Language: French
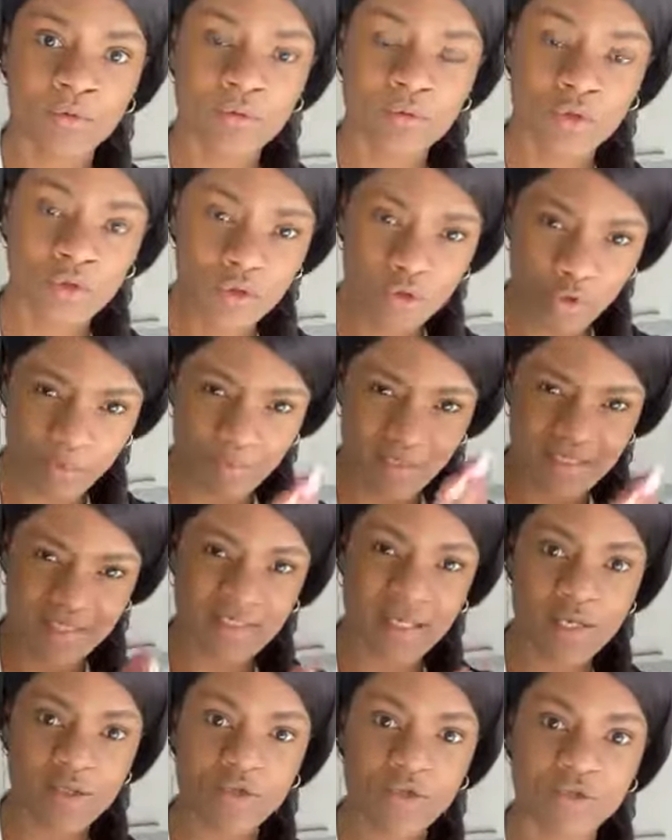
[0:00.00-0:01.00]
que ce
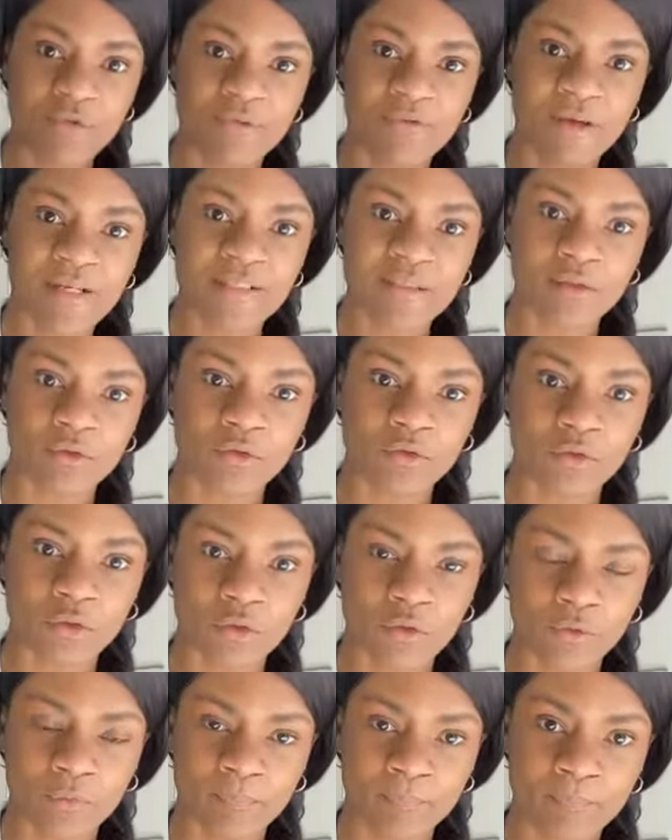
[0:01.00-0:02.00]
message se fasse
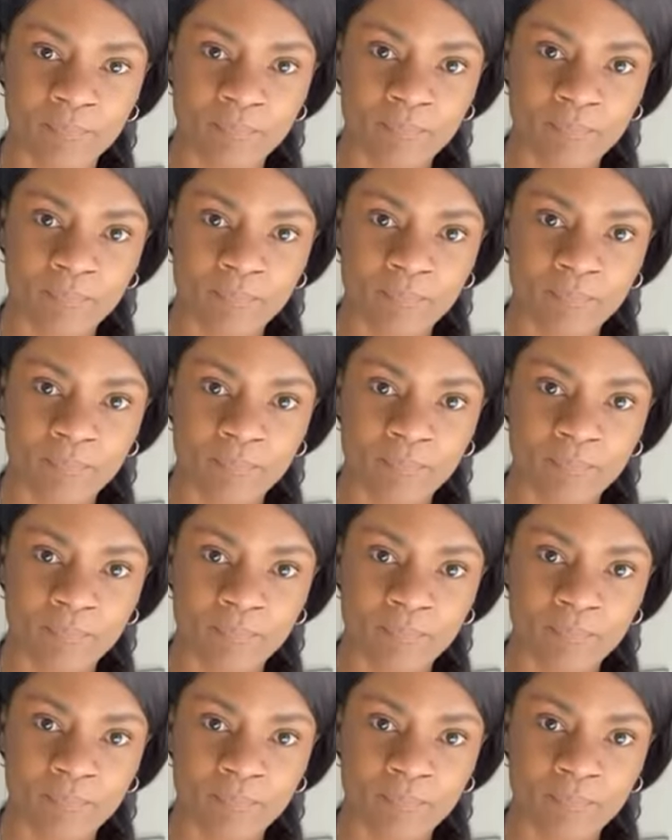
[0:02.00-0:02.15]
entendre.